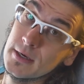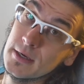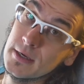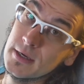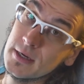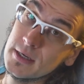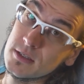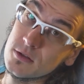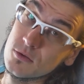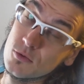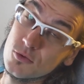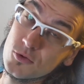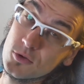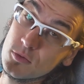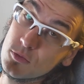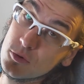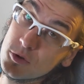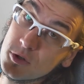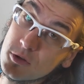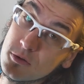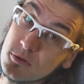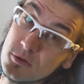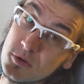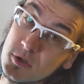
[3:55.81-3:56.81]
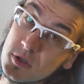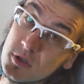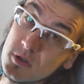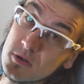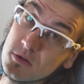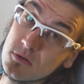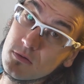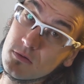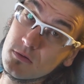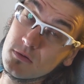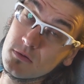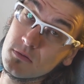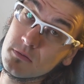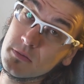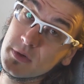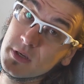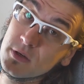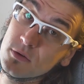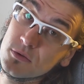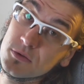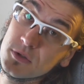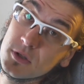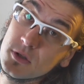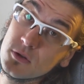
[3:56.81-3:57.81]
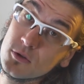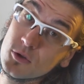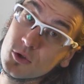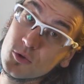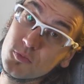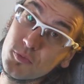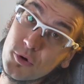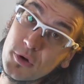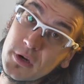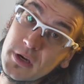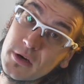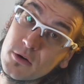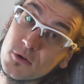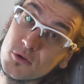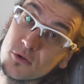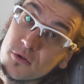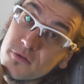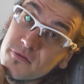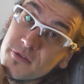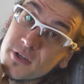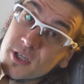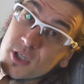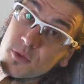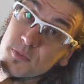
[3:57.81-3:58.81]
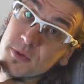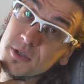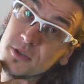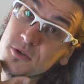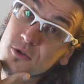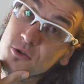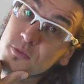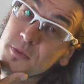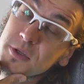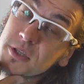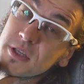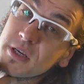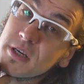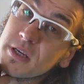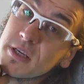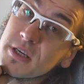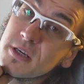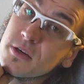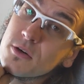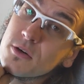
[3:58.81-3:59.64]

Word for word: ils risquent non seulement une intoxication, mais aussi de se brûler l'œsophage, parce que ce métal est